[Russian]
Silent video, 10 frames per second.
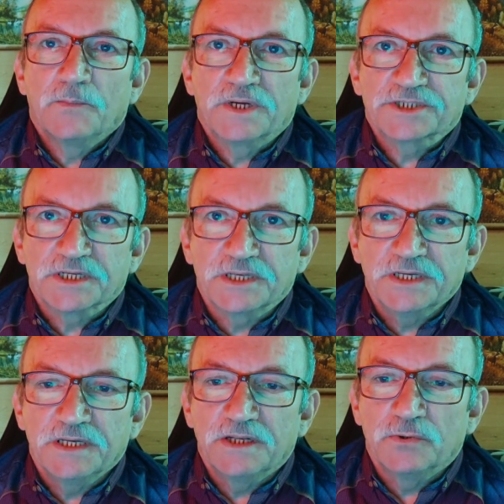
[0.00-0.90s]

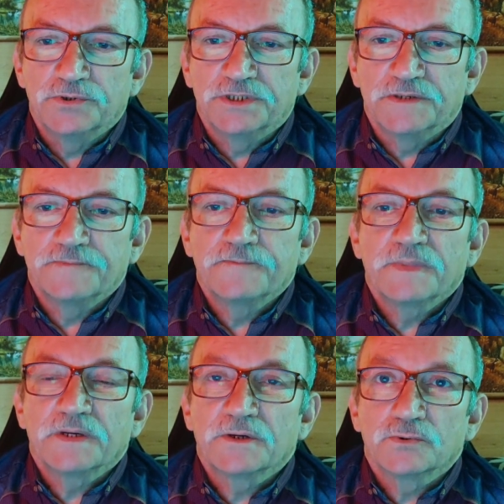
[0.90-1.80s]
Пожилые люди
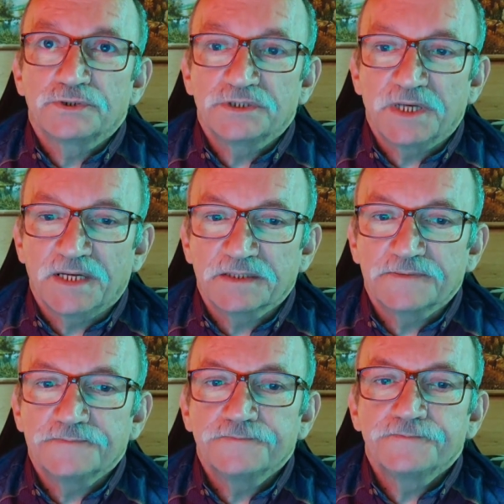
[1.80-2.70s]

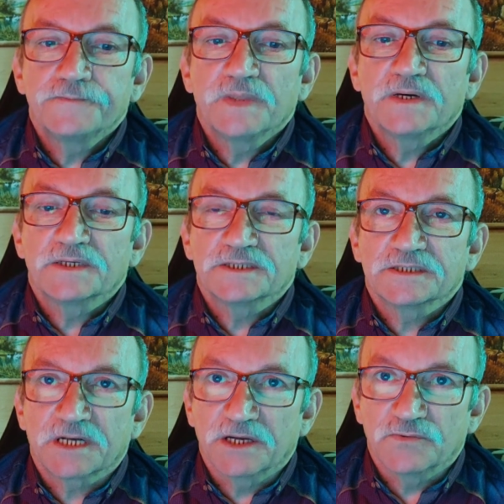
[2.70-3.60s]
грустят,
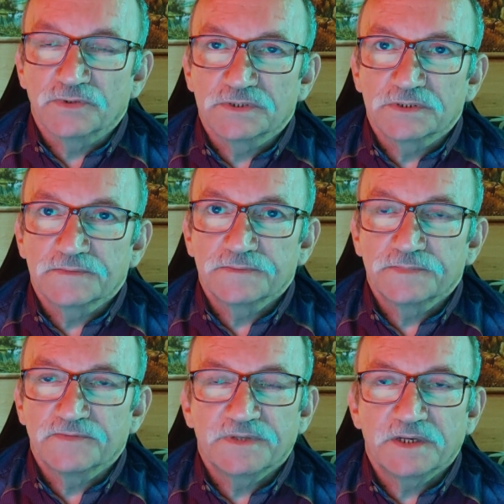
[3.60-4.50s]
расстраиваются,
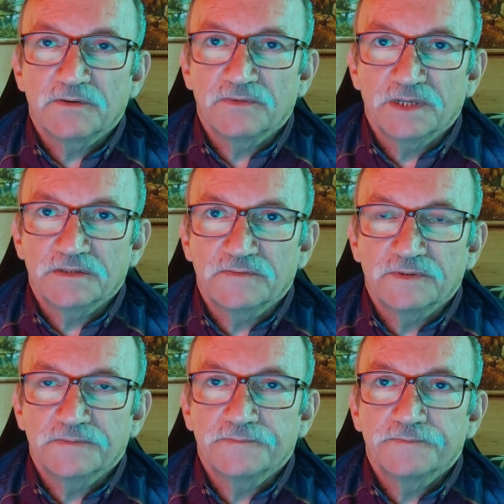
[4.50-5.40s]
повторяю, в
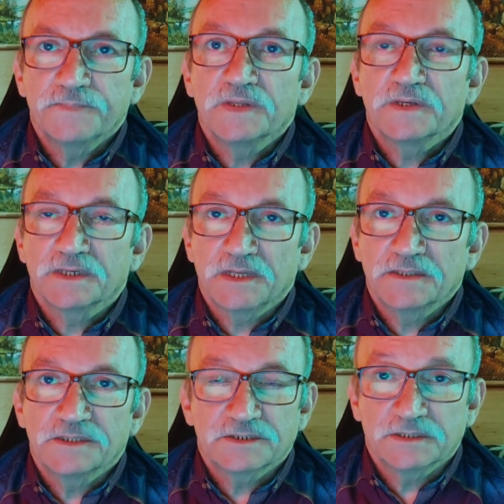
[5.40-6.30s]
Латвии.
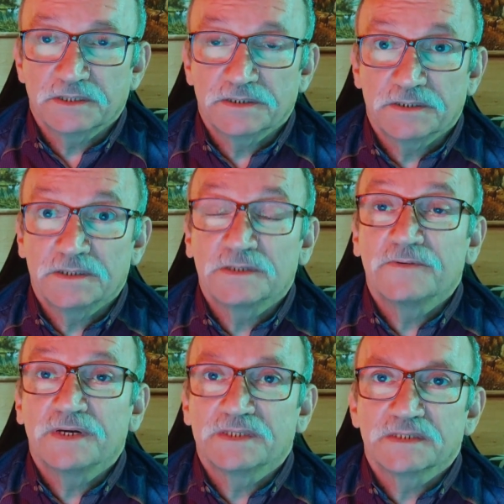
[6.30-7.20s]
Канал наш
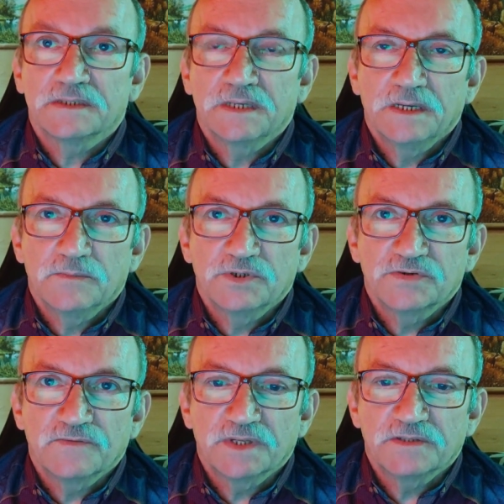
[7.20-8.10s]
называется
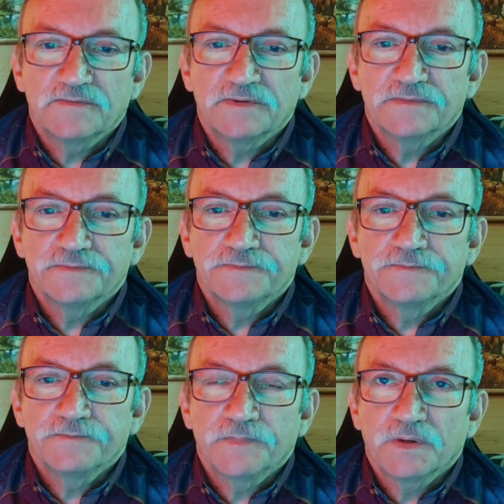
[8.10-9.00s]
«Мы живем в Латвии».
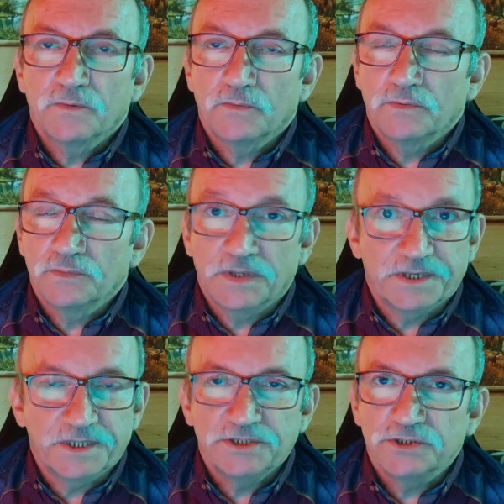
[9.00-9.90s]

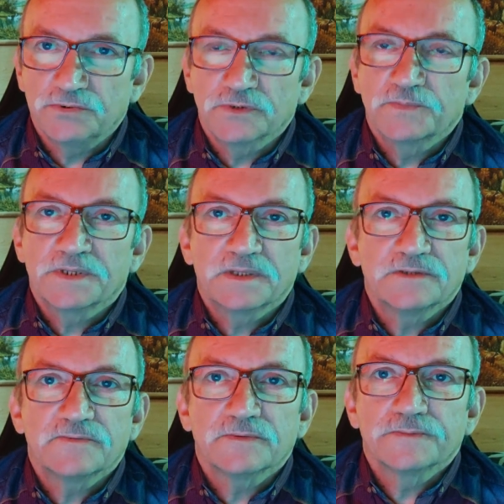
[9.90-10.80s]
Речь идет про
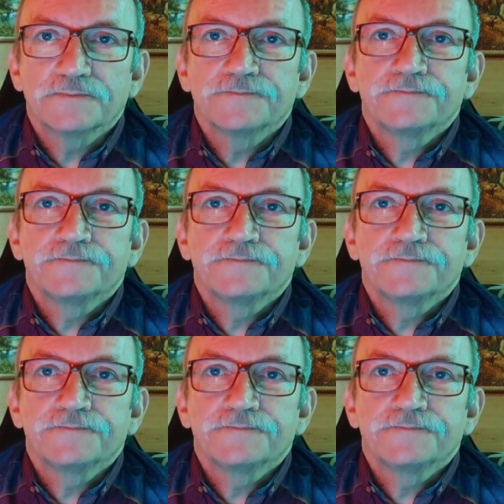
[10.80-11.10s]
Латвию.